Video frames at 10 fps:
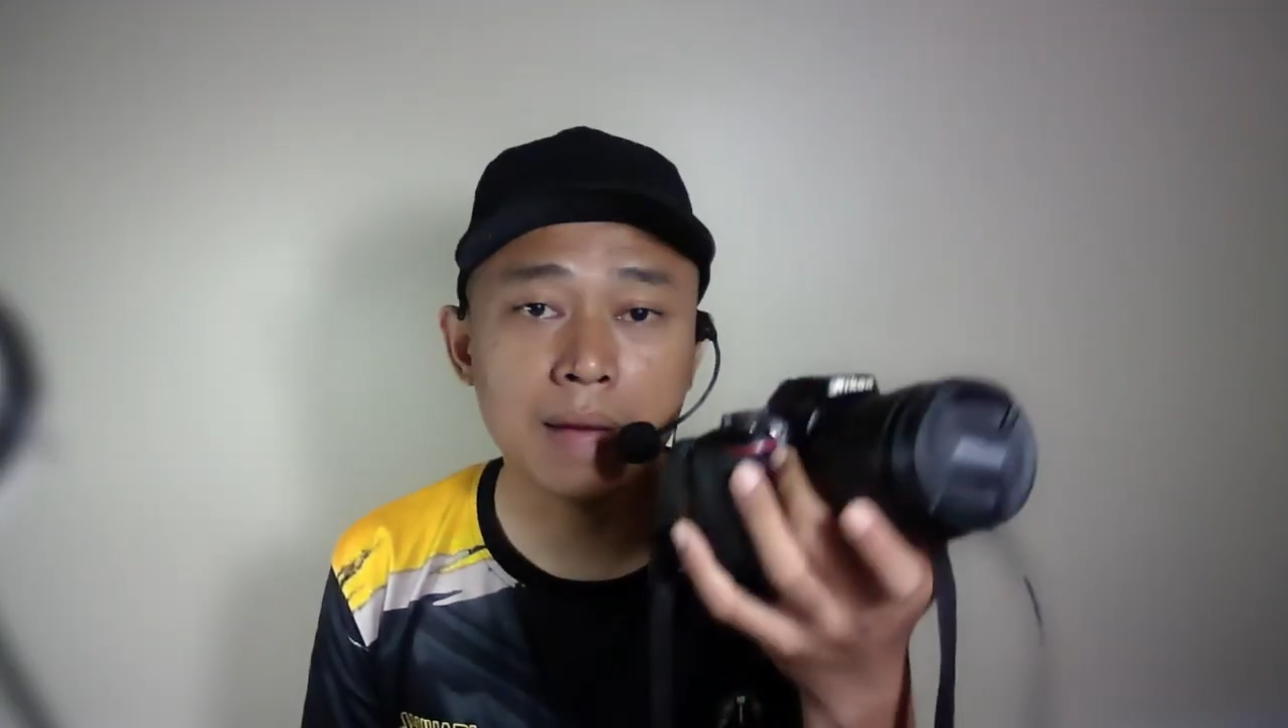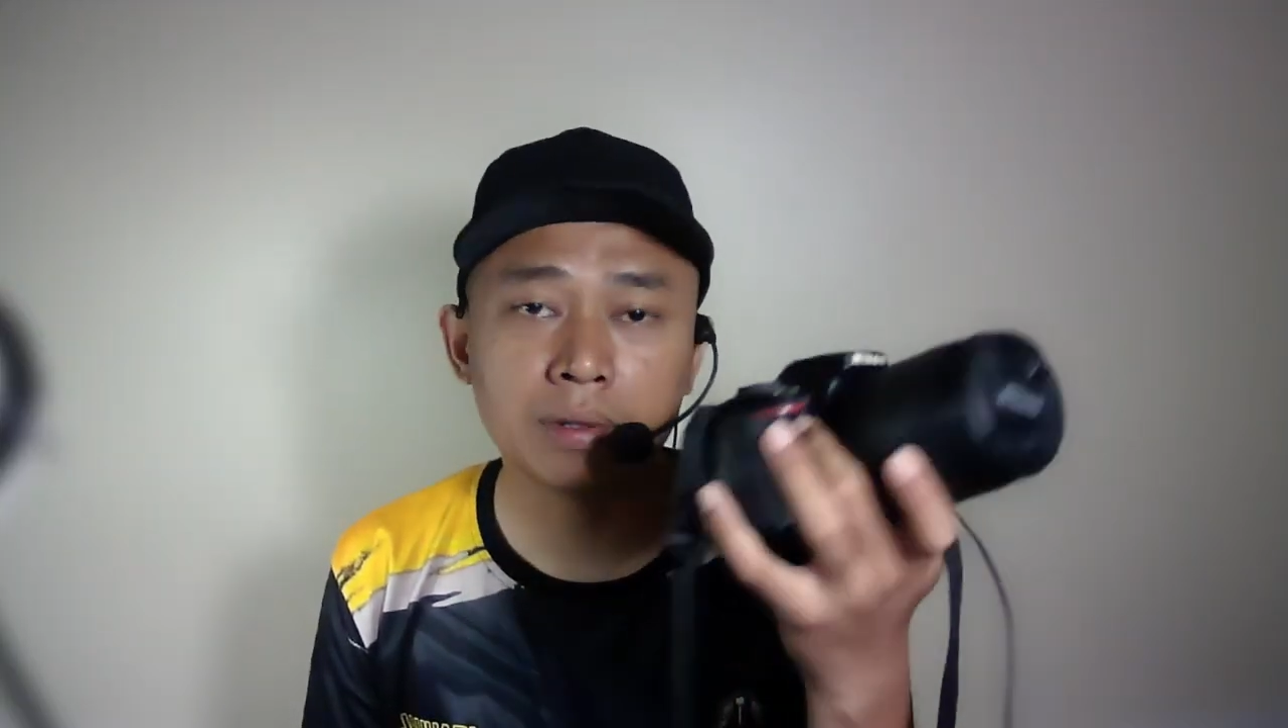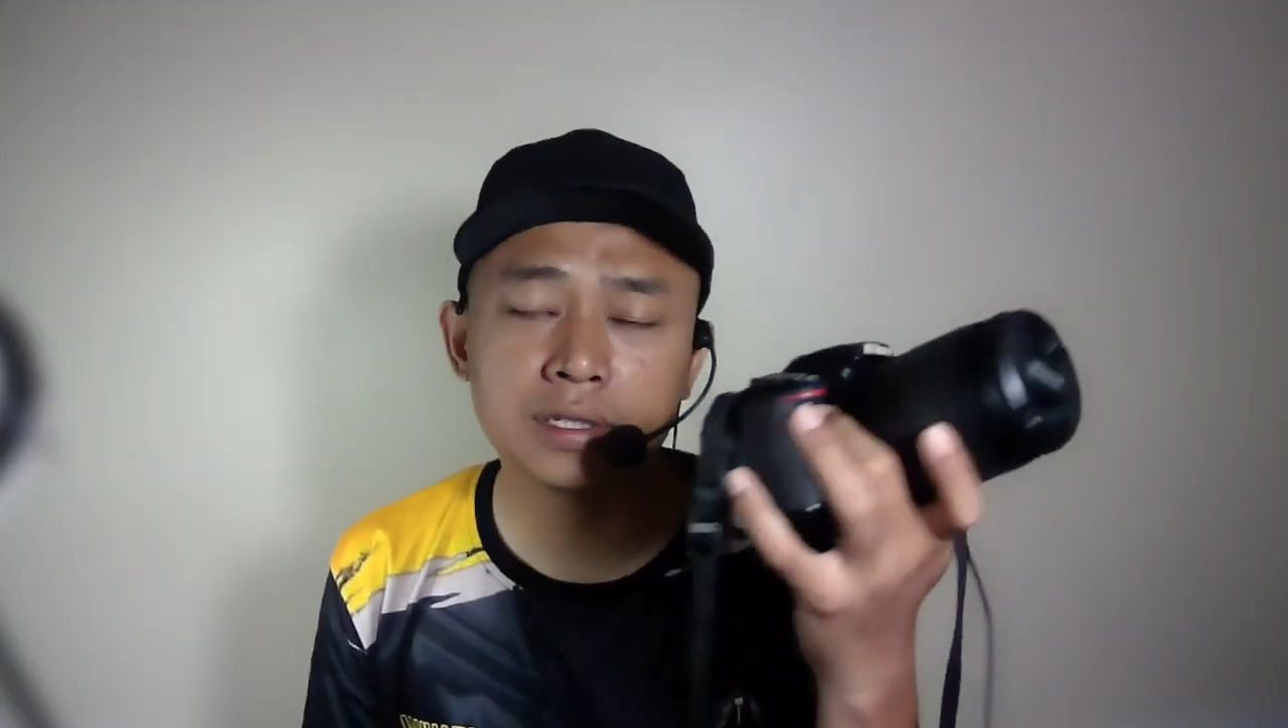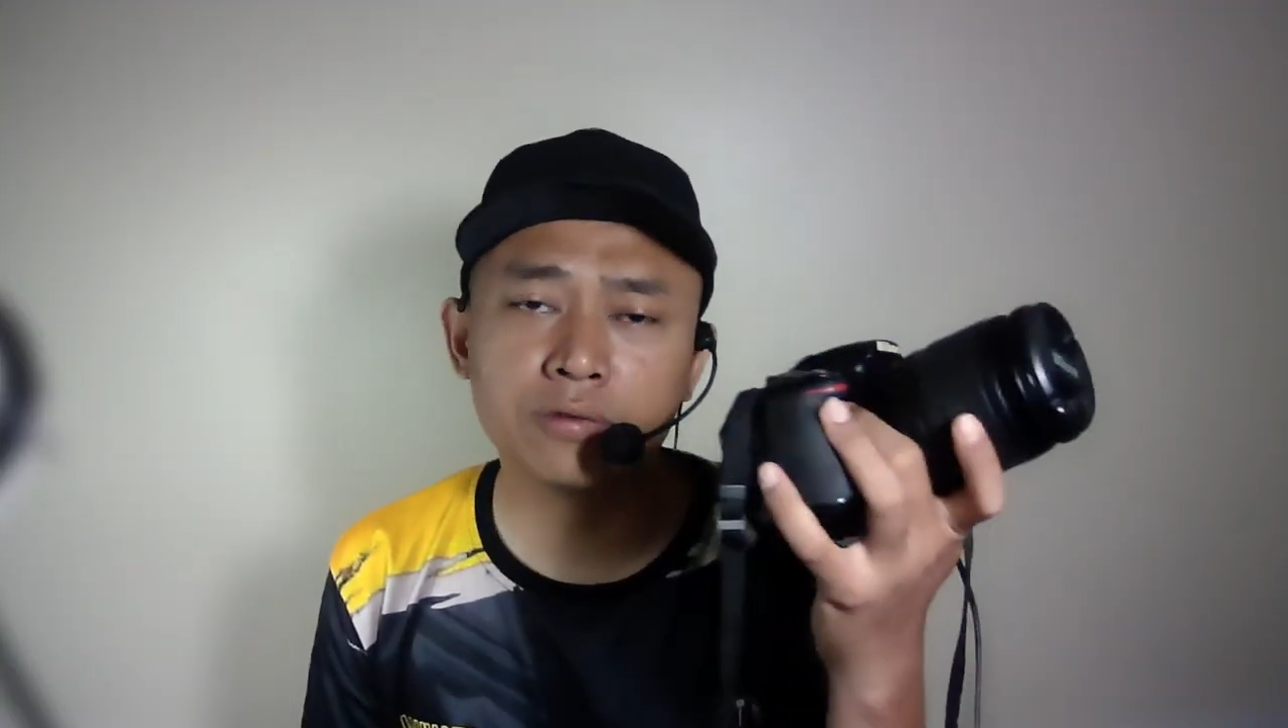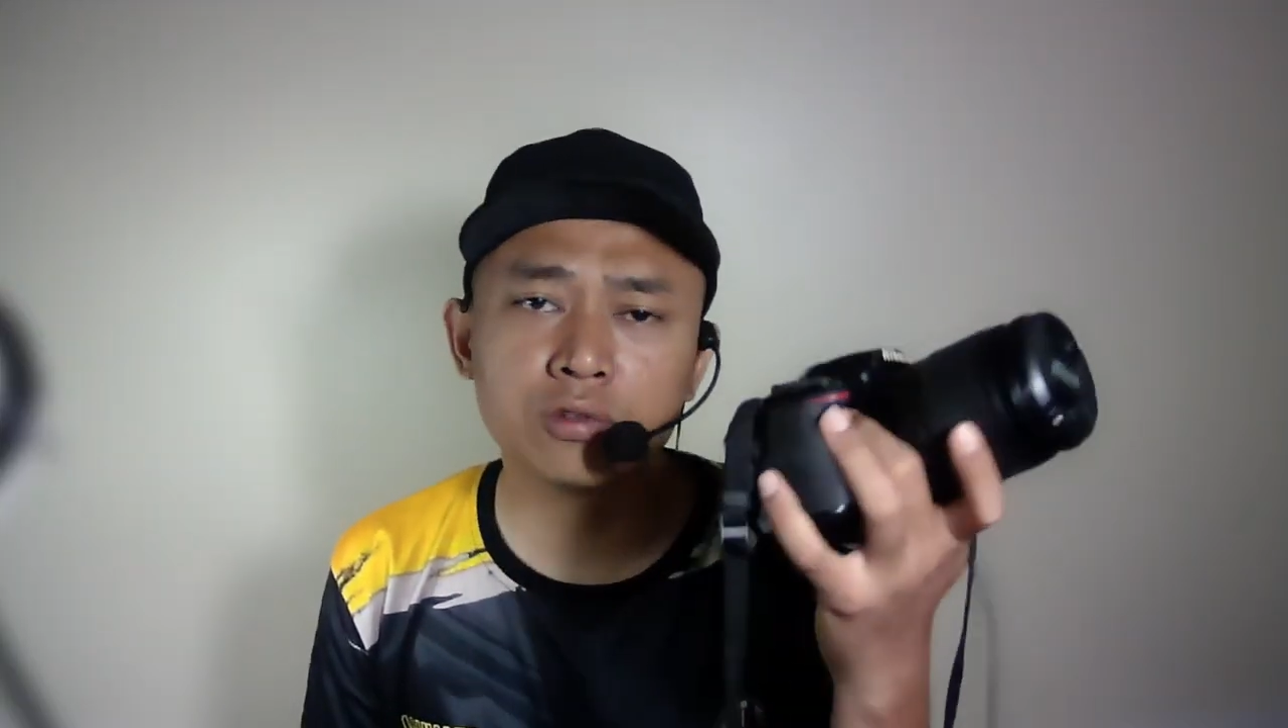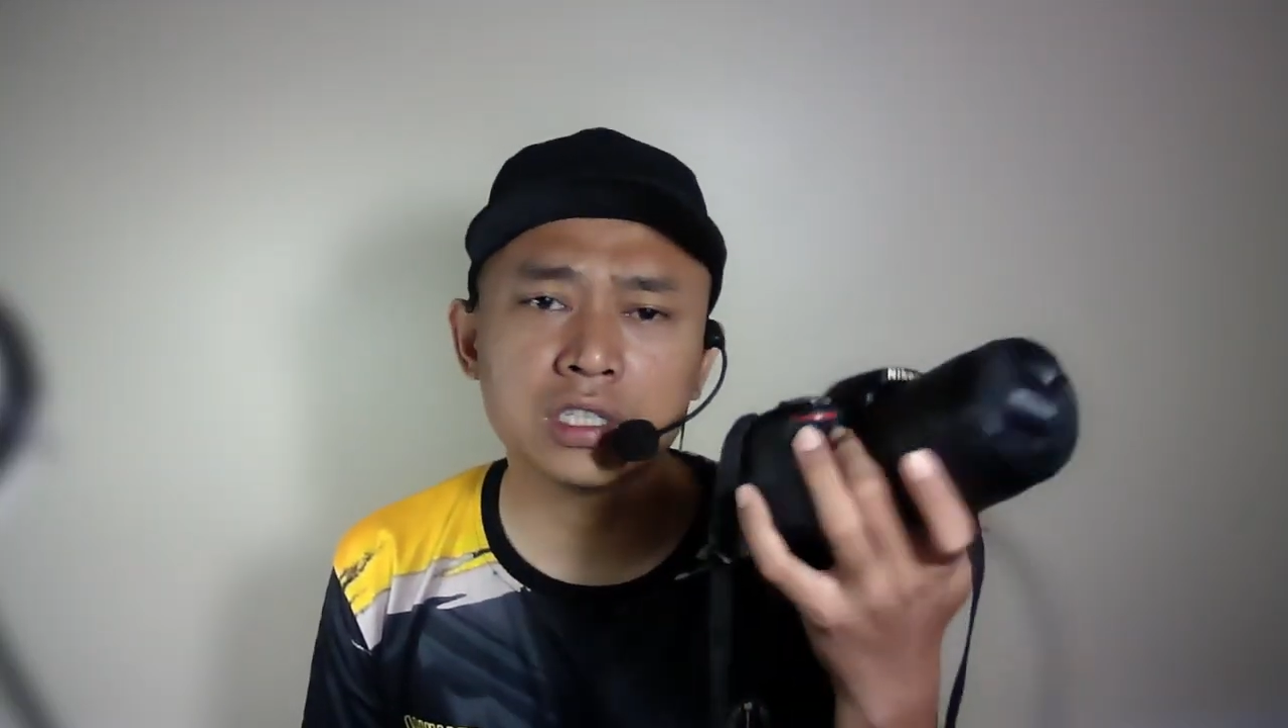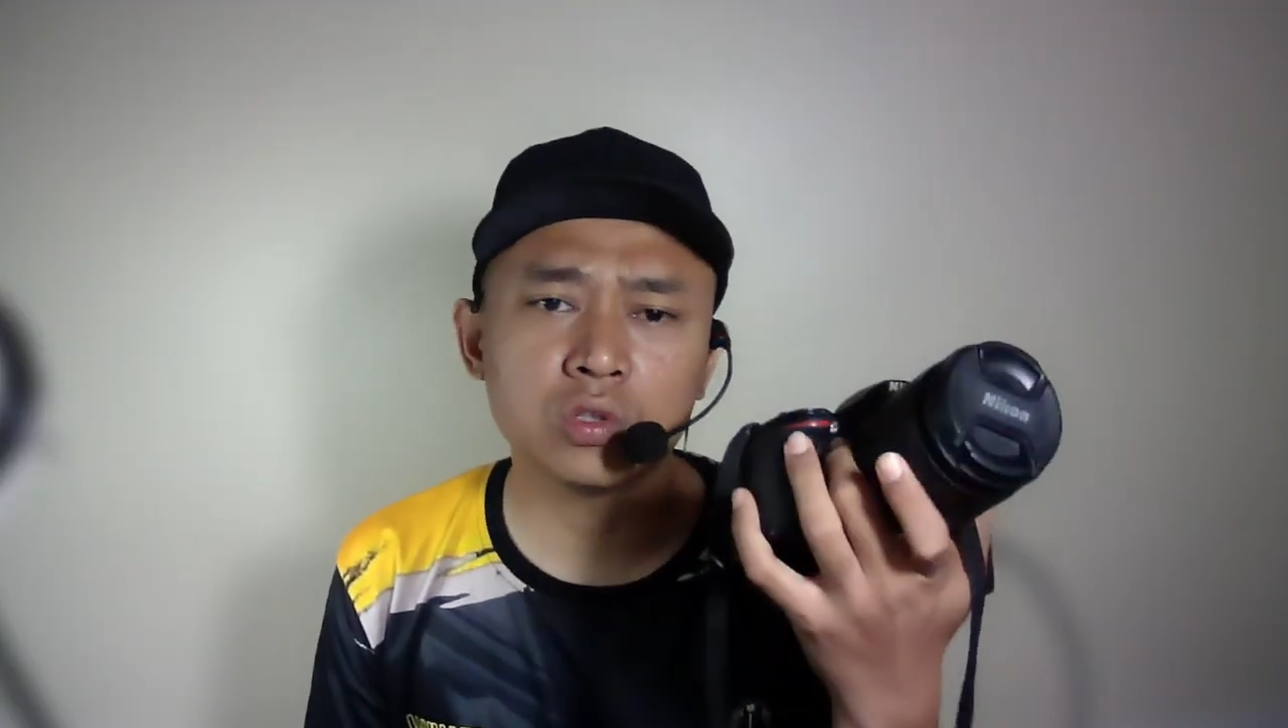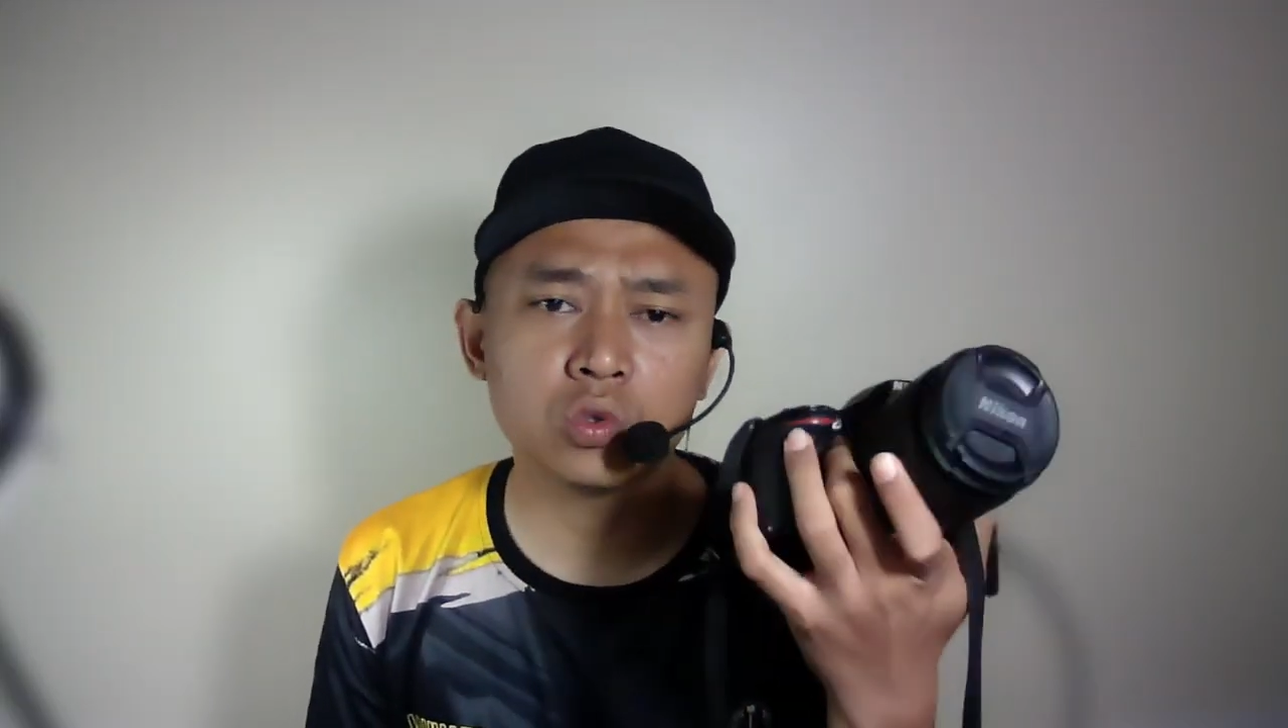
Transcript: apa sih fungsi